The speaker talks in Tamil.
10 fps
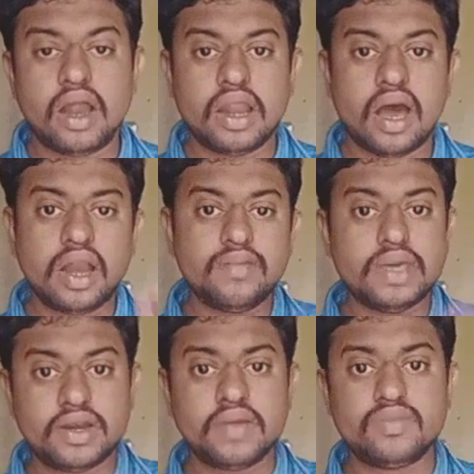நாலும்
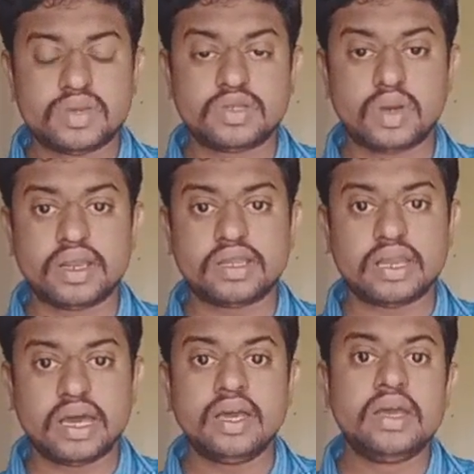இரண்டும் சொல்கிறதுல
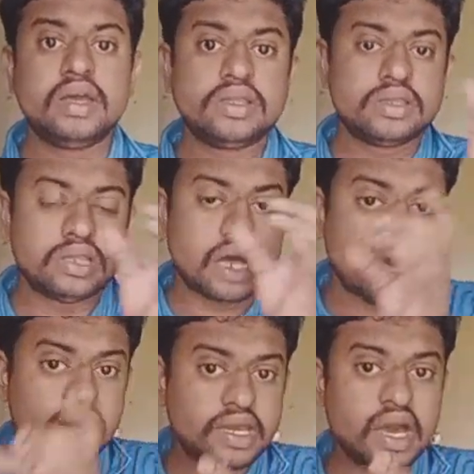
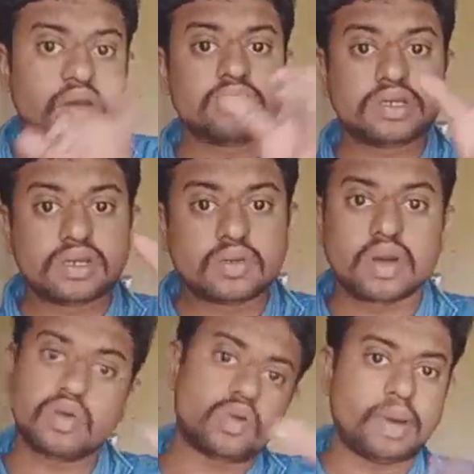நாலடியாரும்
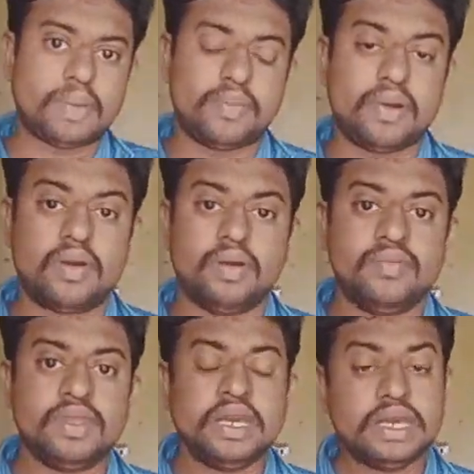திருக்குறளும் கம்பேர் பண்ணுறோம்
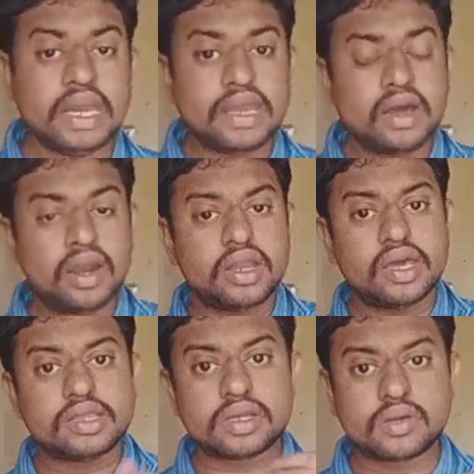ஏன்
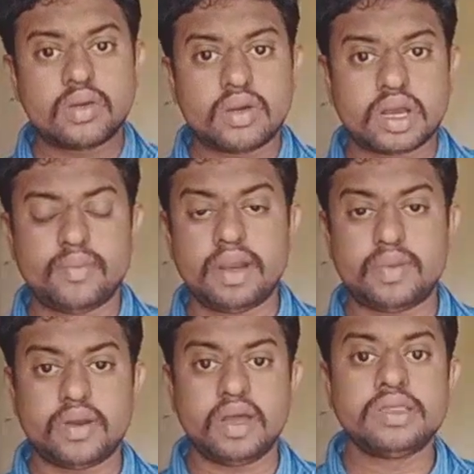நாலடியார் திருக்குறளோட கம்பேர்
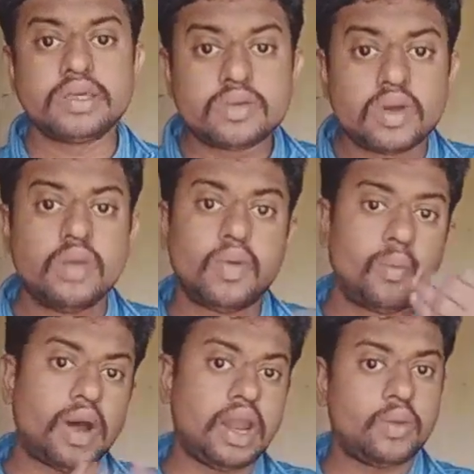பண்ணுறோன்னா திருக்குறள்
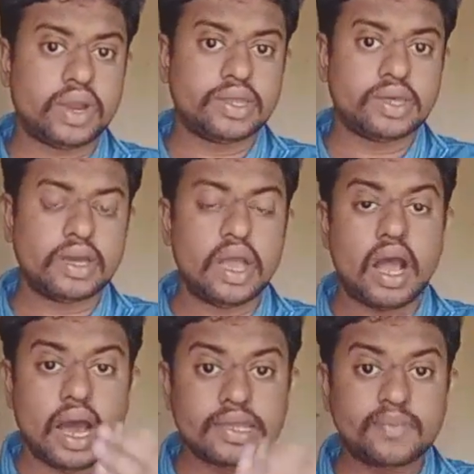முப்பாலை உடையது
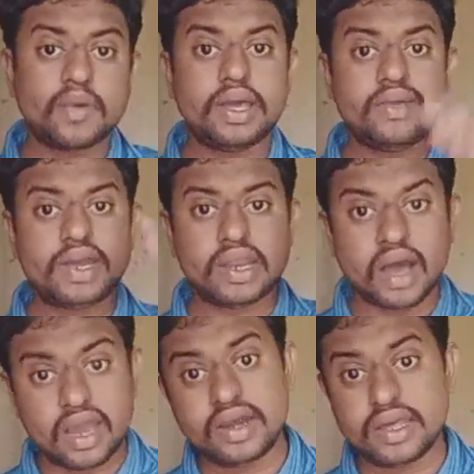அது போலவே
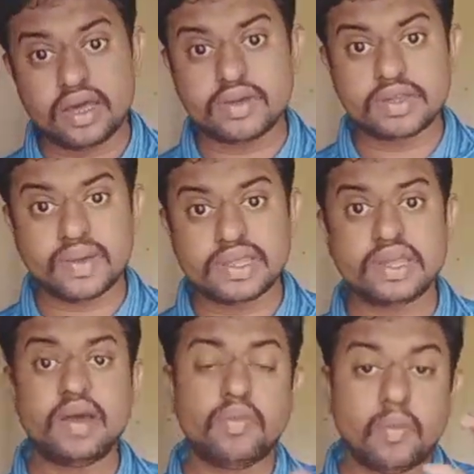நாலடியாரும் வந்து
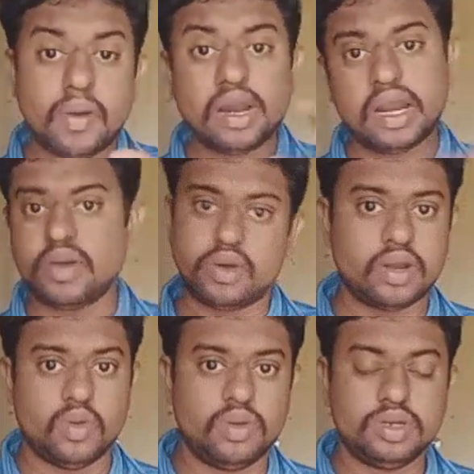பார்த்திங்கன்னா முப்பால்களை கொண்ட
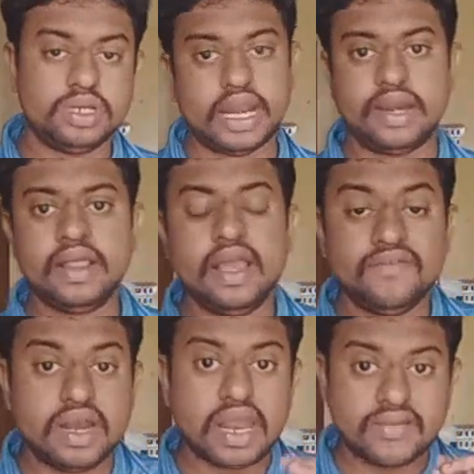நூல் ரைட்
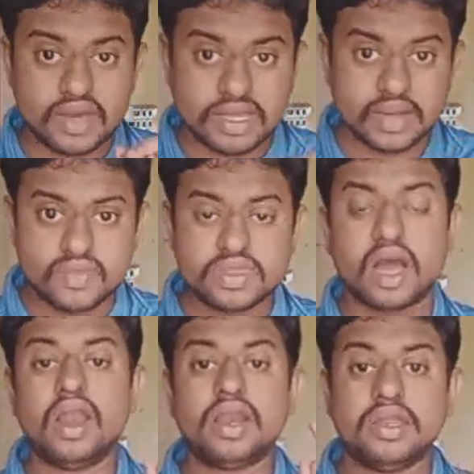வேளாண் வேதம்
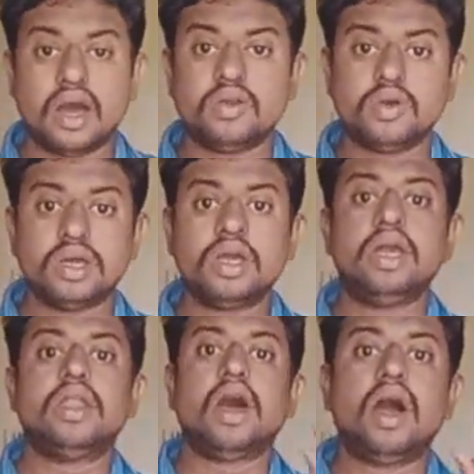நாலடி நானூறு
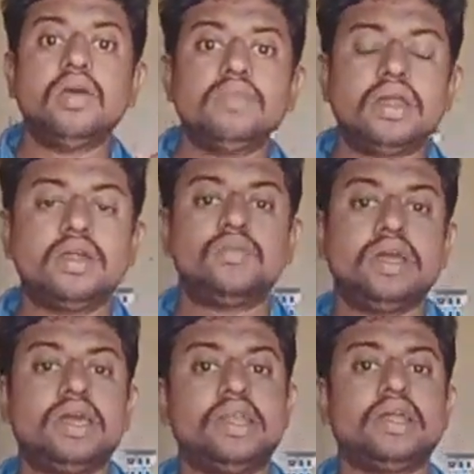நாலும் இரண்டும்ல
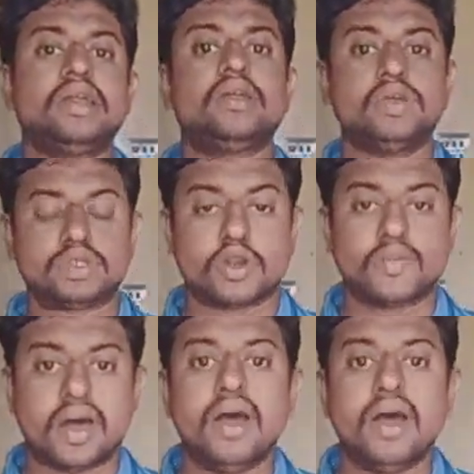என்ன ரெண்டு நூல் சொல்கிறோம்னா